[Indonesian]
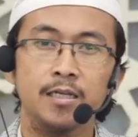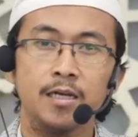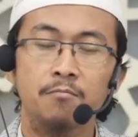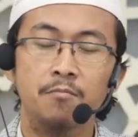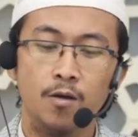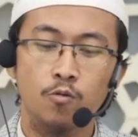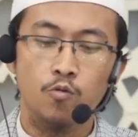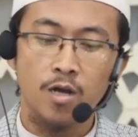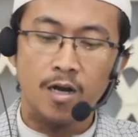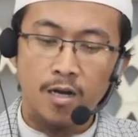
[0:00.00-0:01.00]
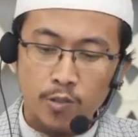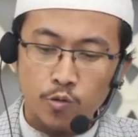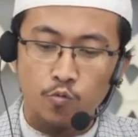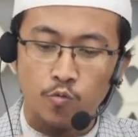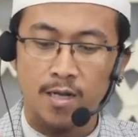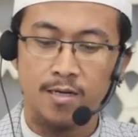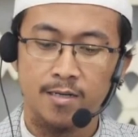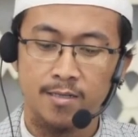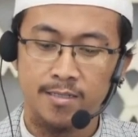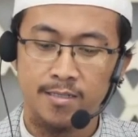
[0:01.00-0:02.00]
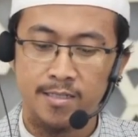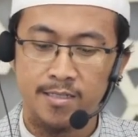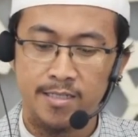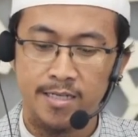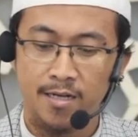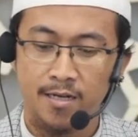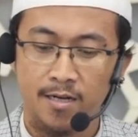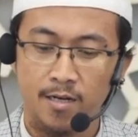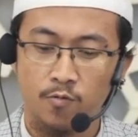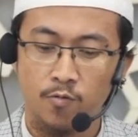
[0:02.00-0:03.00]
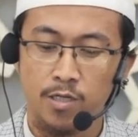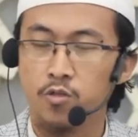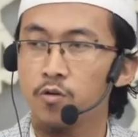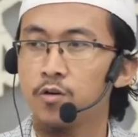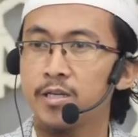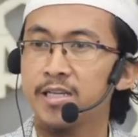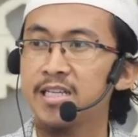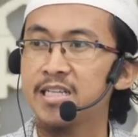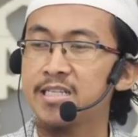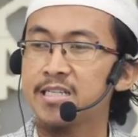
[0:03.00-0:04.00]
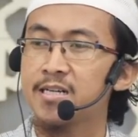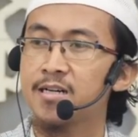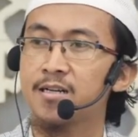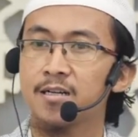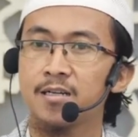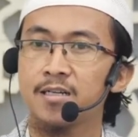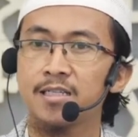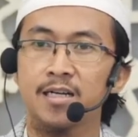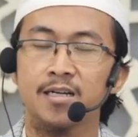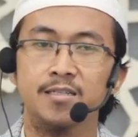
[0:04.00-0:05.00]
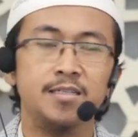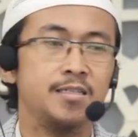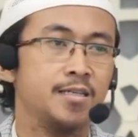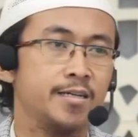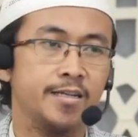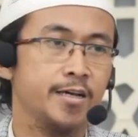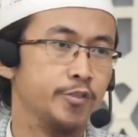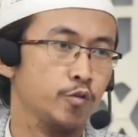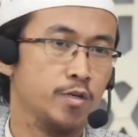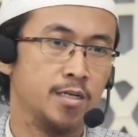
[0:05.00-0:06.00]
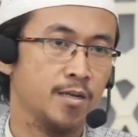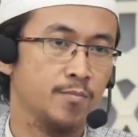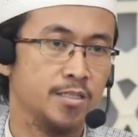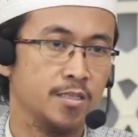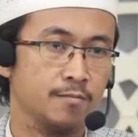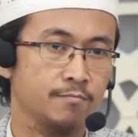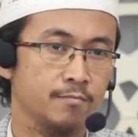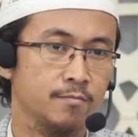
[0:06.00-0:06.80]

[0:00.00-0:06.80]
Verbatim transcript: yang melakukan ritual ziarah wali songo ini ziarah yang tidak dianjurkan dalam Islam.